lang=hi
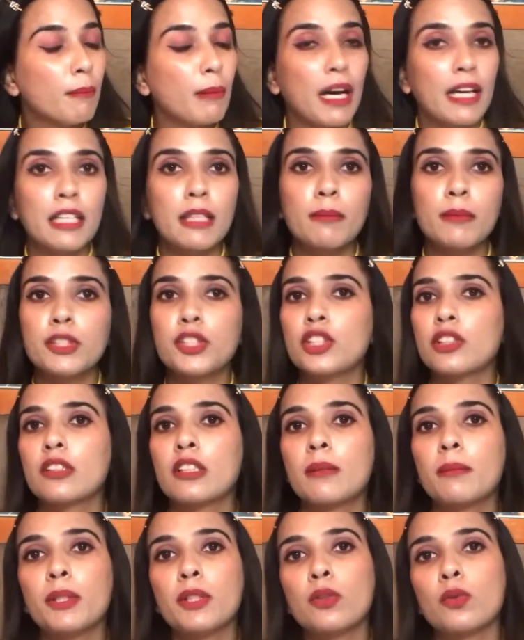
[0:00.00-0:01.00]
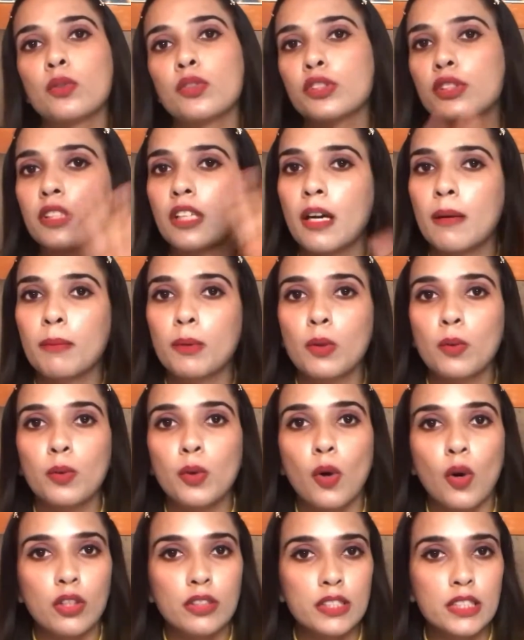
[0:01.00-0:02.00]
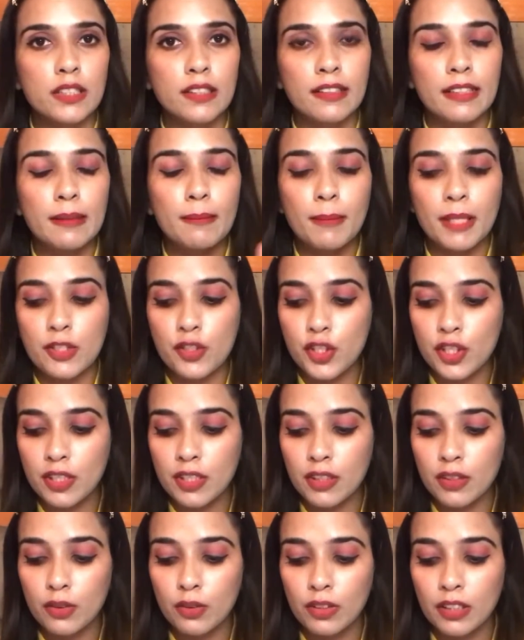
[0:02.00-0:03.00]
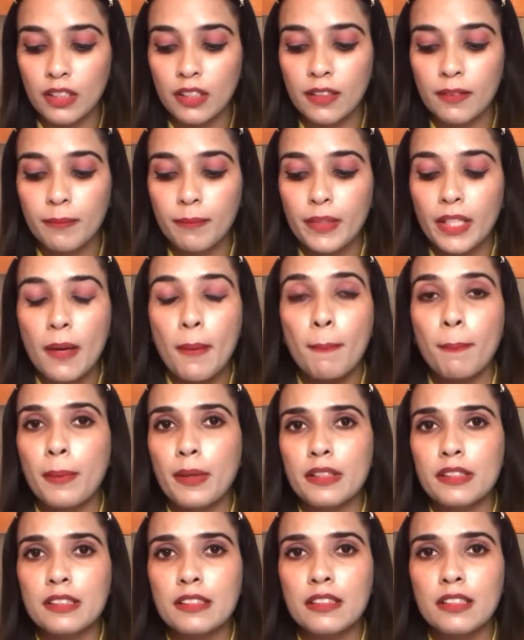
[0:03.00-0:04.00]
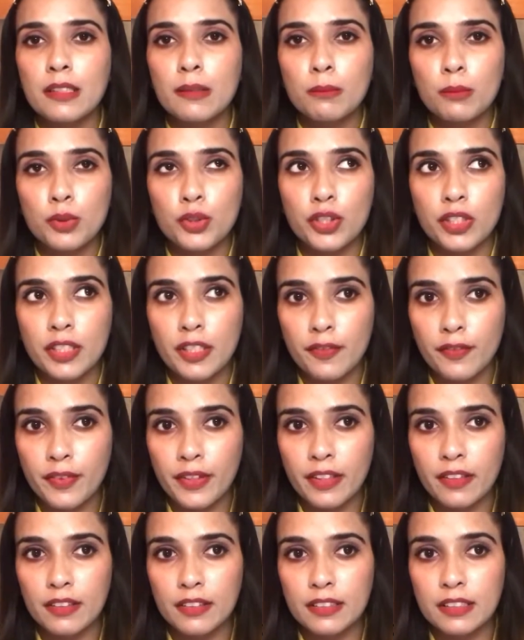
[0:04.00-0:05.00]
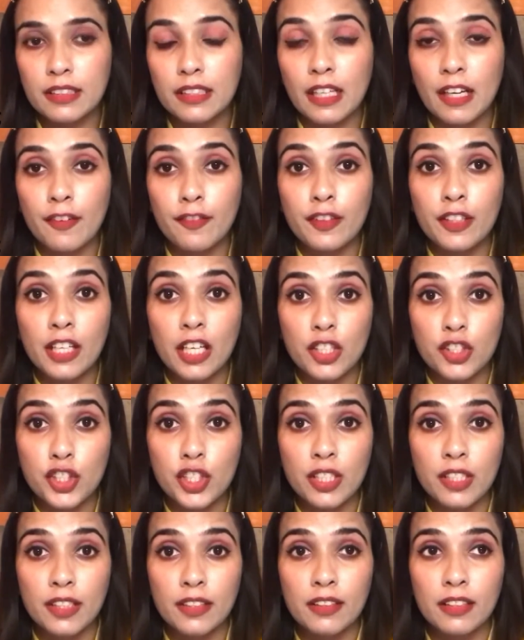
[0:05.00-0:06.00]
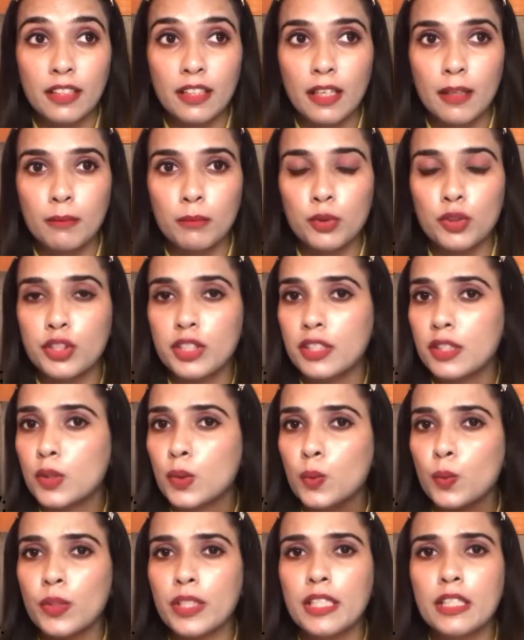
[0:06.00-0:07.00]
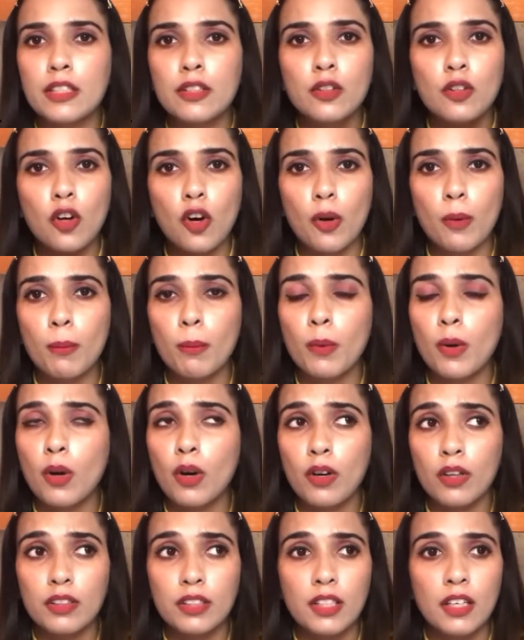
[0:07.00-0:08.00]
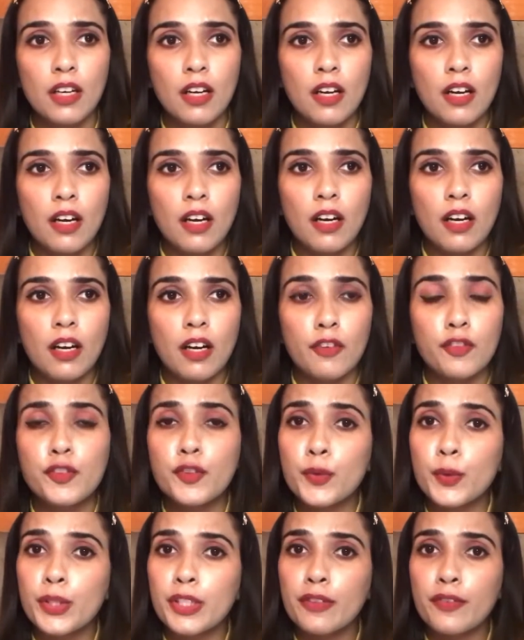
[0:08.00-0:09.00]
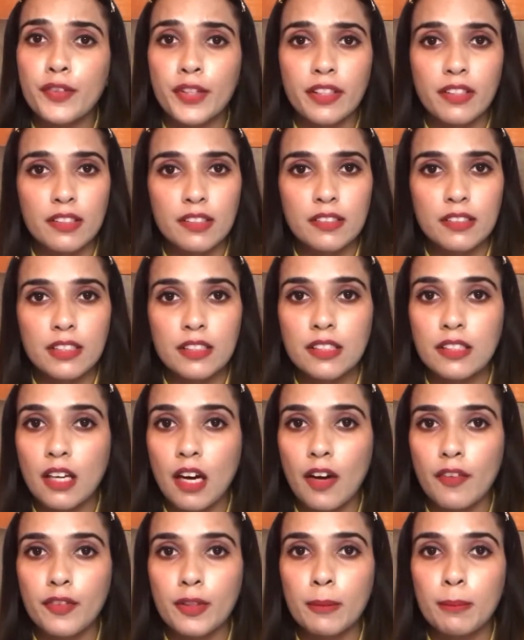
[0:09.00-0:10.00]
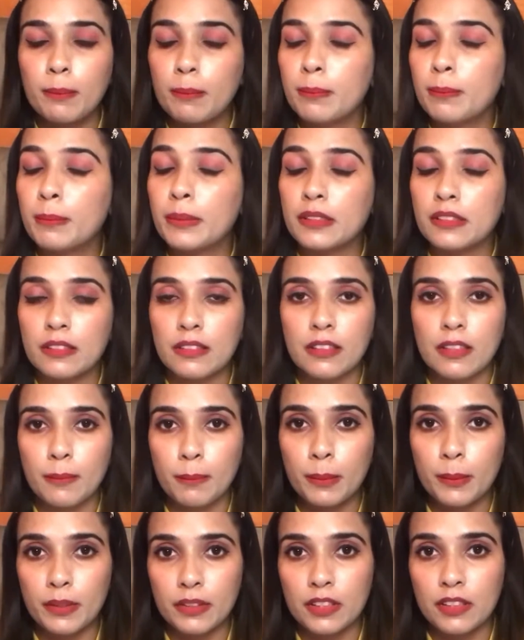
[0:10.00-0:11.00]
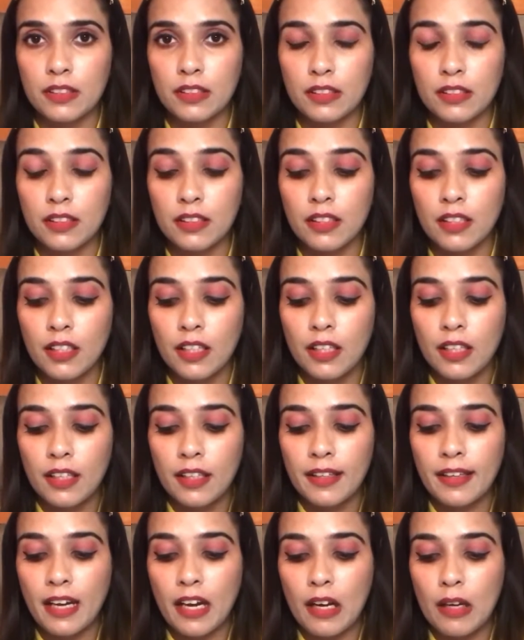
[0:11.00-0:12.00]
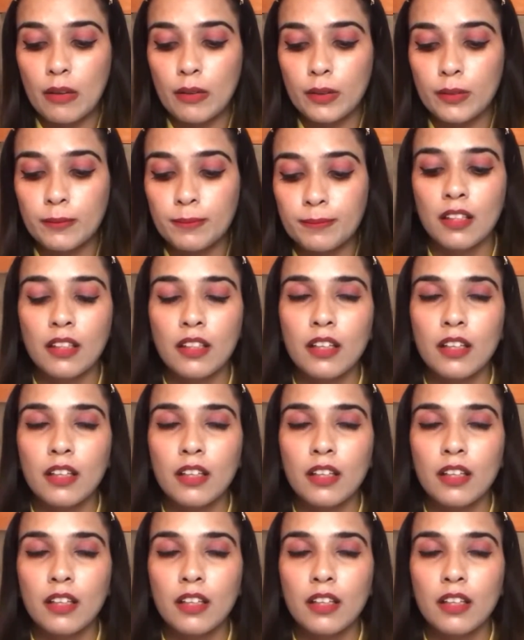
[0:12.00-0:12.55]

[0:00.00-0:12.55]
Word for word: बाकी मैं जितने भी नोट्स हैं आपको वो ऑन स्क्रीन मेंशन कर दूँगी पर्सनली मुझे ये फ्रेगरेंस काफ़ी अच्छी लगती है मुझे स्वीट गॉर्मोंड फ्रूटी फ्रेगरेंसेस काफ़ी पसंद है पर्सनली नाउ